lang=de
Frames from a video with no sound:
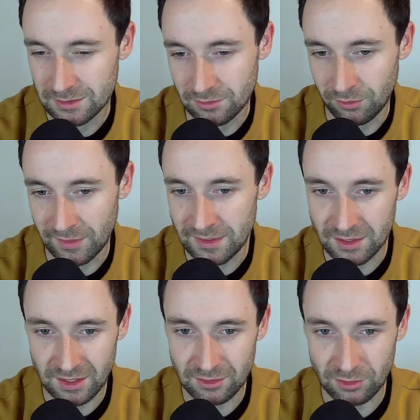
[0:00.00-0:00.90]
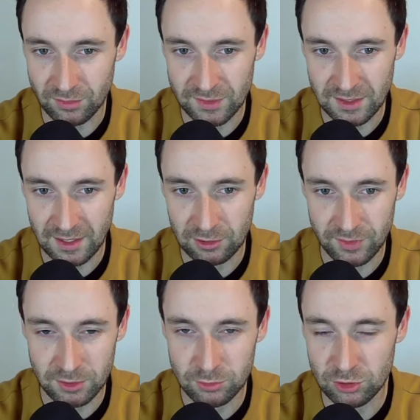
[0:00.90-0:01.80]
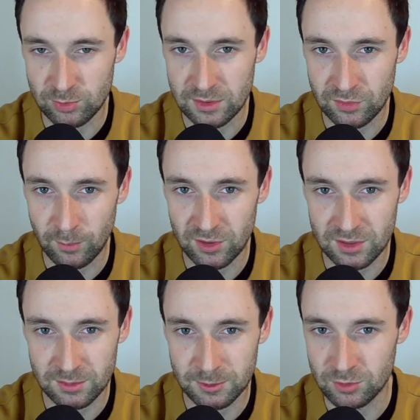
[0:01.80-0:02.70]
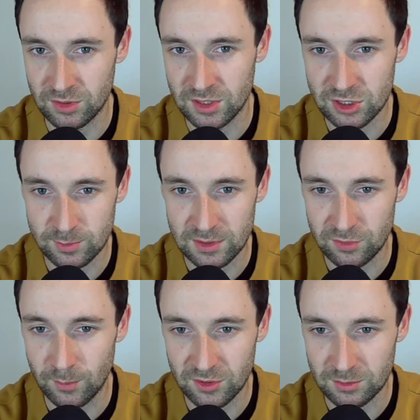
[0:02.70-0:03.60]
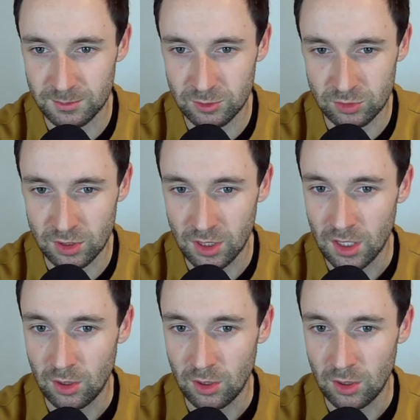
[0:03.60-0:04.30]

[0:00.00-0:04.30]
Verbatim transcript: wenn das dann so eine Verteilung wäre, Juri spielt 45 Minuten, Nils spielt 15 Minuten